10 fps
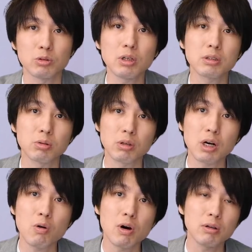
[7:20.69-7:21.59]
おそらくそれ
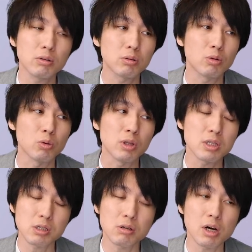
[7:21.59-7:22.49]
が終わると
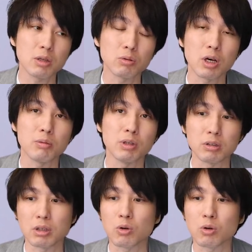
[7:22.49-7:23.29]
同じぐらいのタイミング